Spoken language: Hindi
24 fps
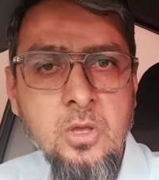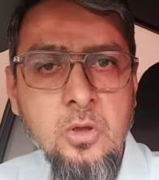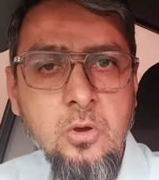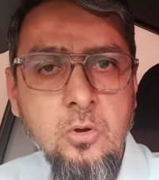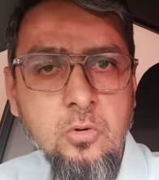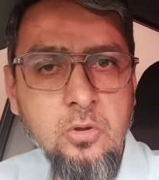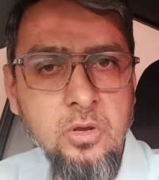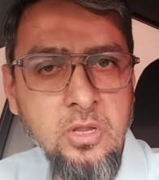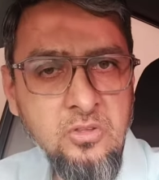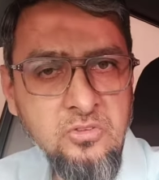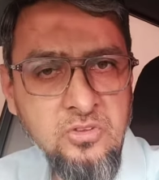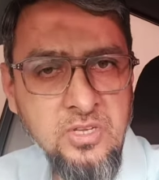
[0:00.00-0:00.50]

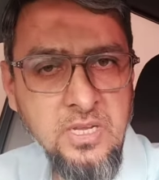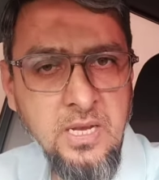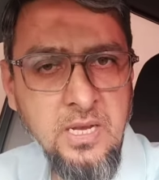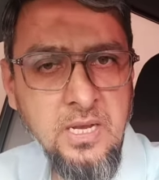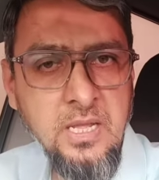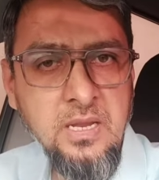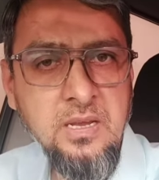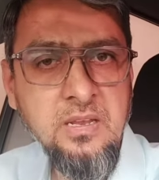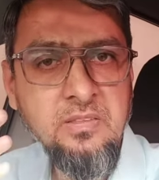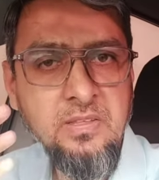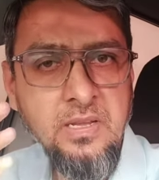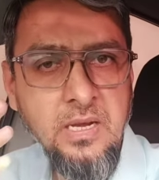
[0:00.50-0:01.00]
और इन
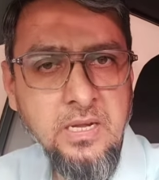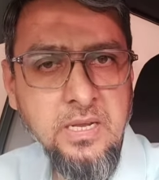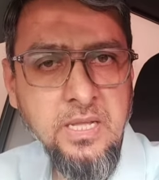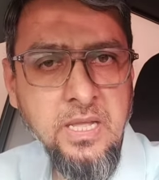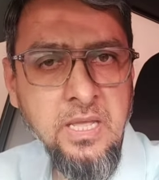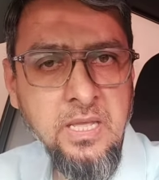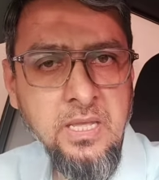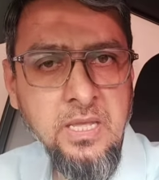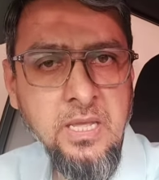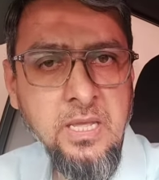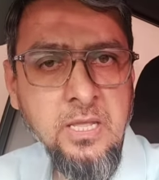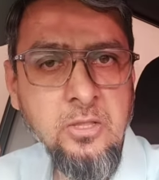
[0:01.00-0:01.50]
रिज़ल्ट
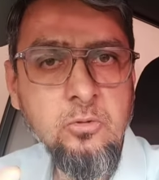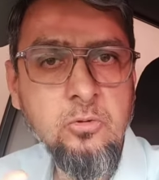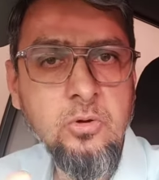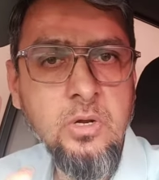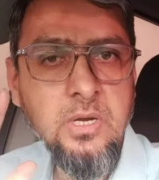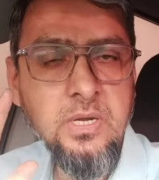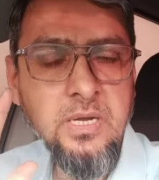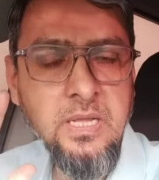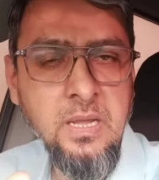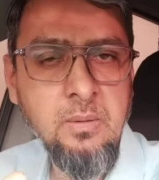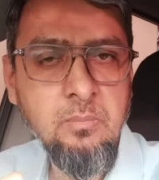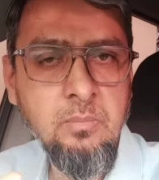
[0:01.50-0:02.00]
आएंगे थोड़ा
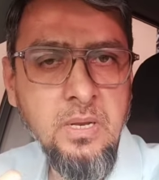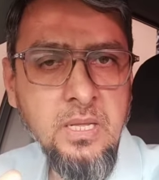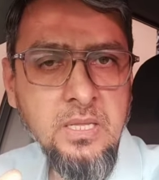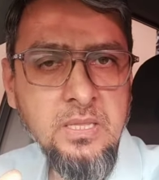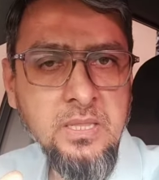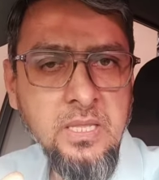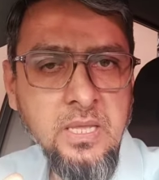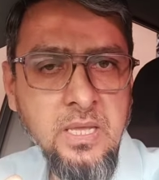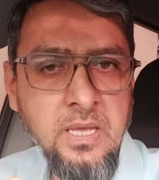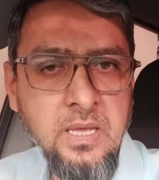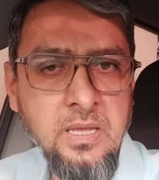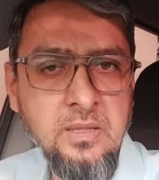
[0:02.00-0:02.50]
टाइम
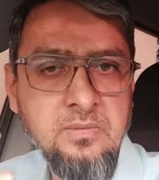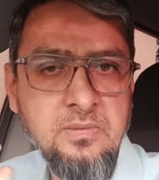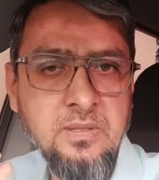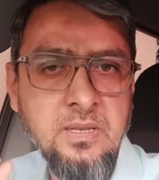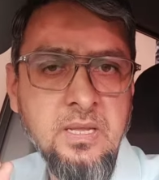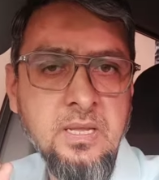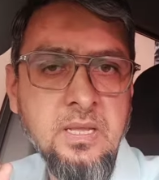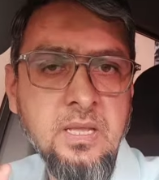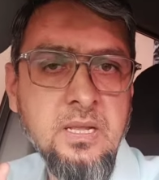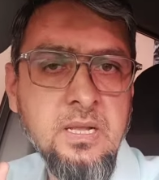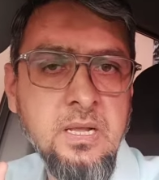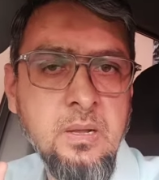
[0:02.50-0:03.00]
लगता है इस
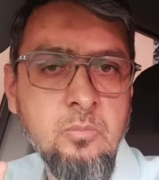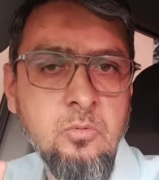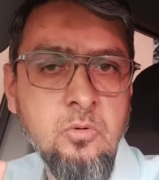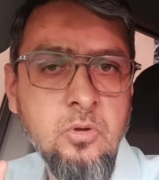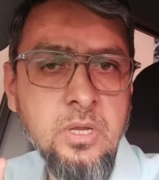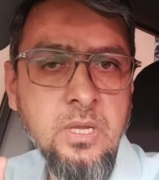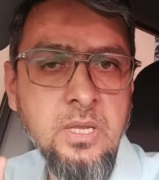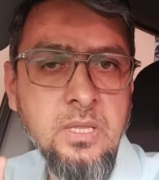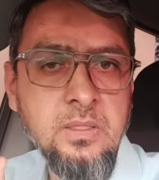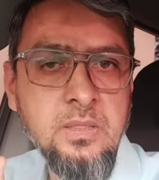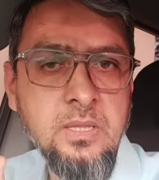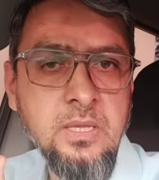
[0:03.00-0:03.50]
तरह के कामों
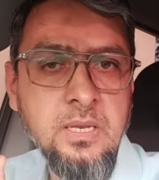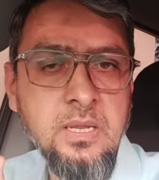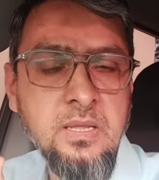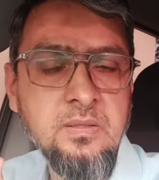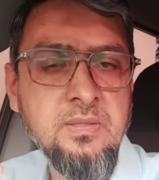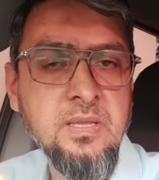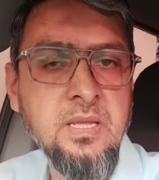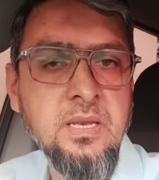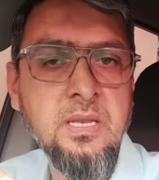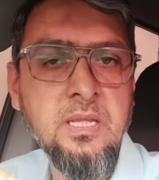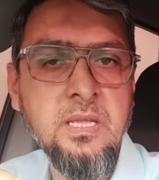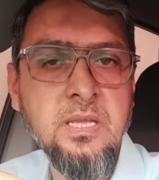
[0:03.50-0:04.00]
के अंदर
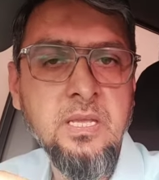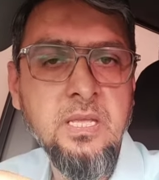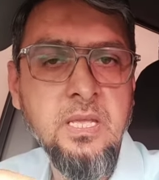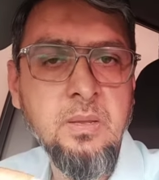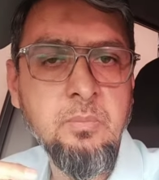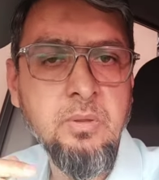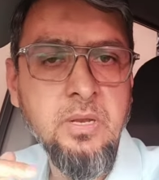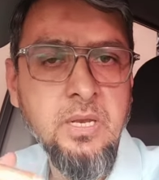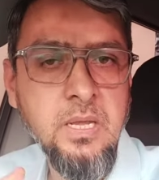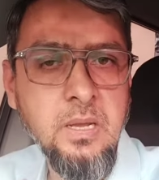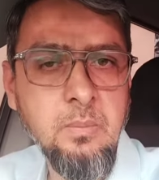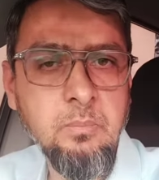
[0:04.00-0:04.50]
ऐसा नहीं है कि
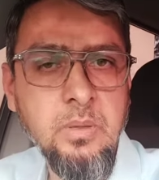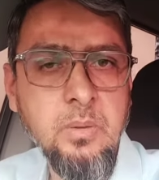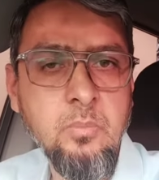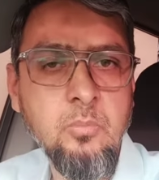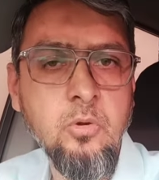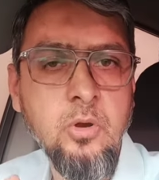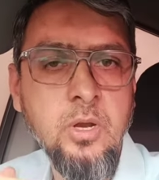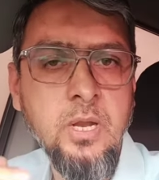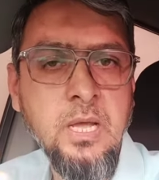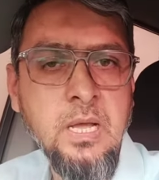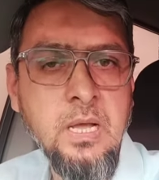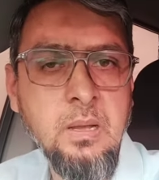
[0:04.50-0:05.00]
मैंने अभी
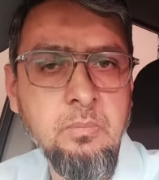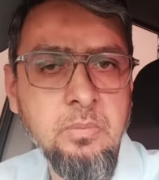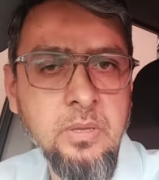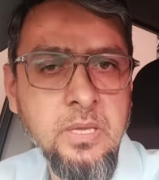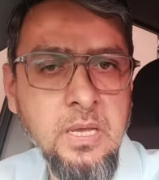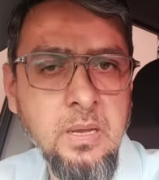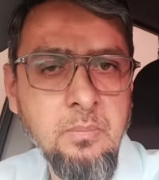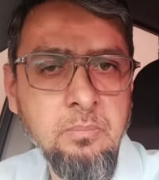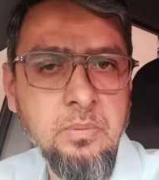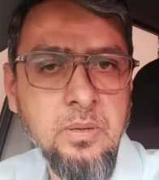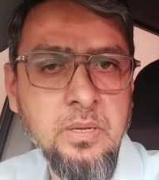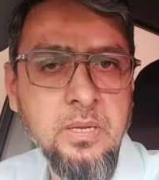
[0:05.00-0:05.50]
बोला अभी
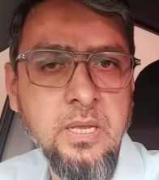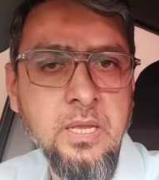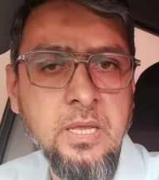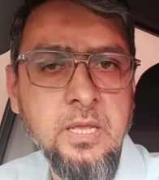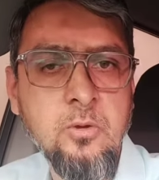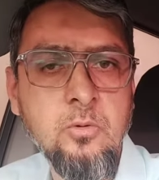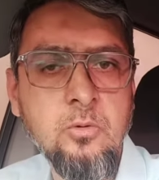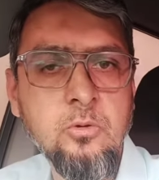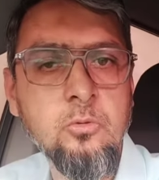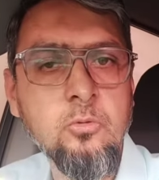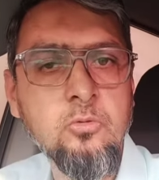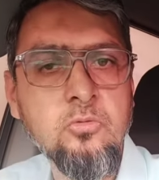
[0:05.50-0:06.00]
आपने गए
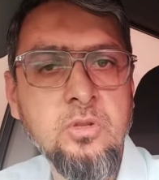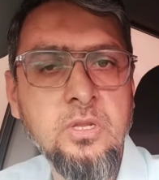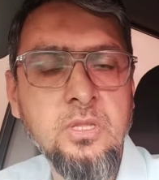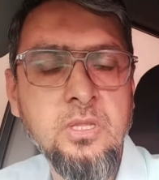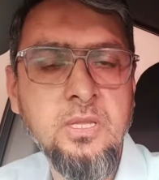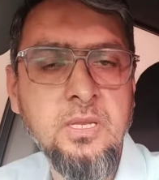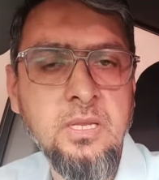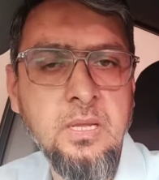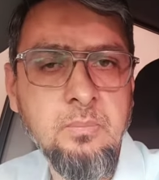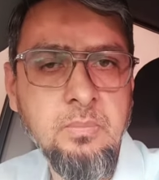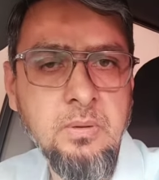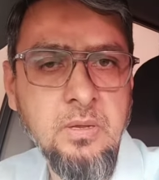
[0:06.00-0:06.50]
और दूसरे
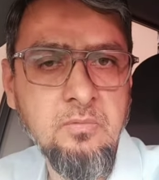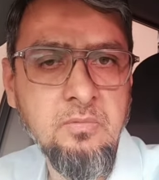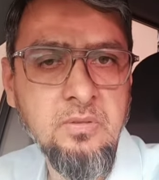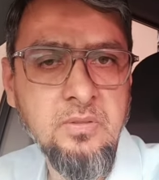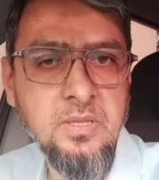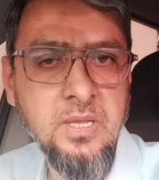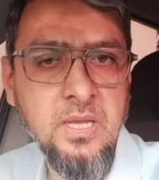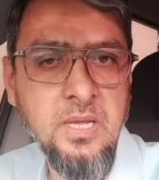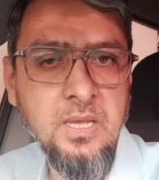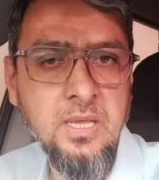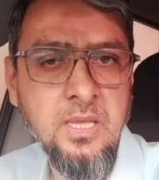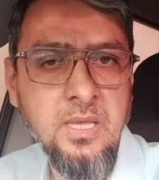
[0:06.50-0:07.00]
दिन आपका
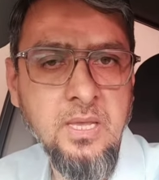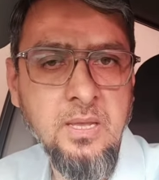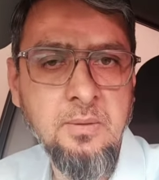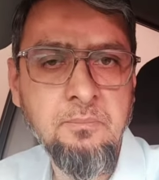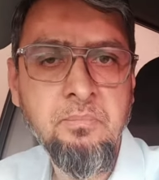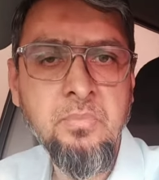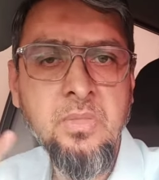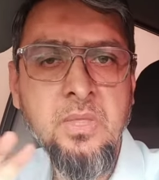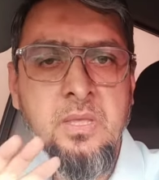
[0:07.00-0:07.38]
वीज़ा आ गया